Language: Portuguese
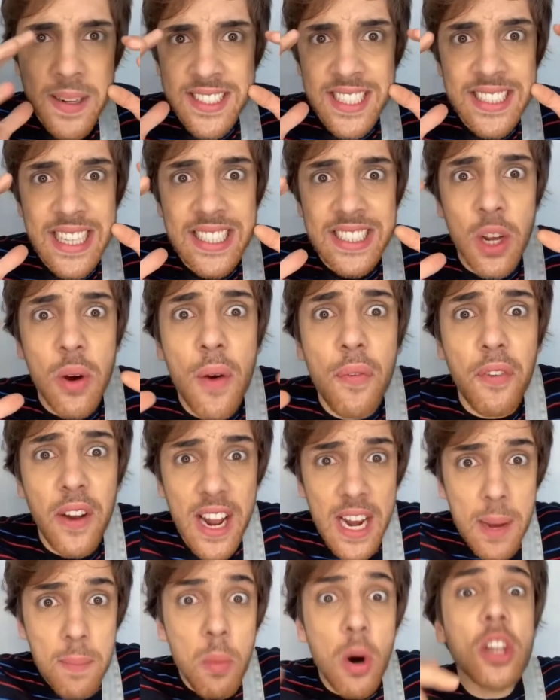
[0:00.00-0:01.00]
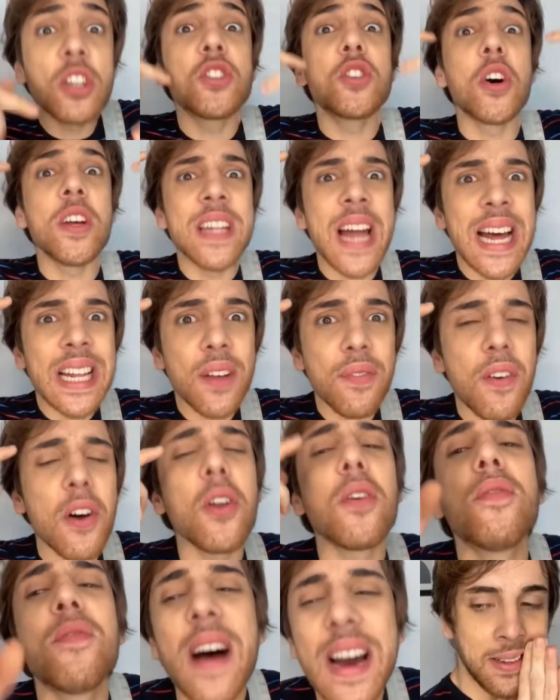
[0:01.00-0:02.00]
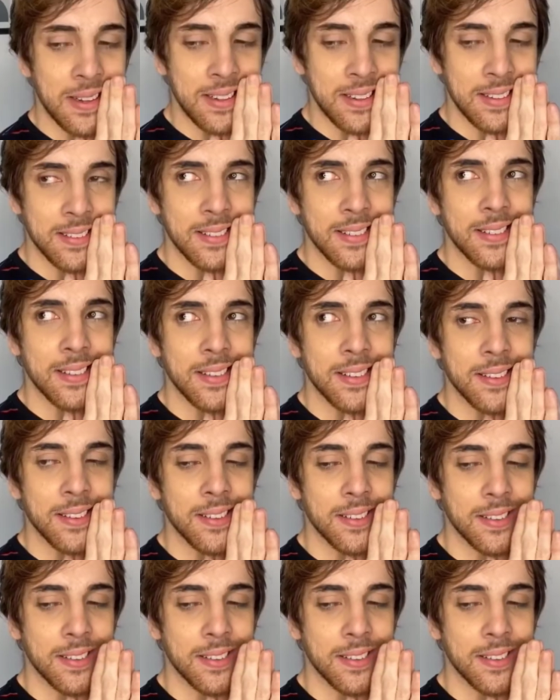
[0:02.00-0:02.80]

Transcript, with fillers: a apresentação, a freira é emocionada, falou: faz um pedido,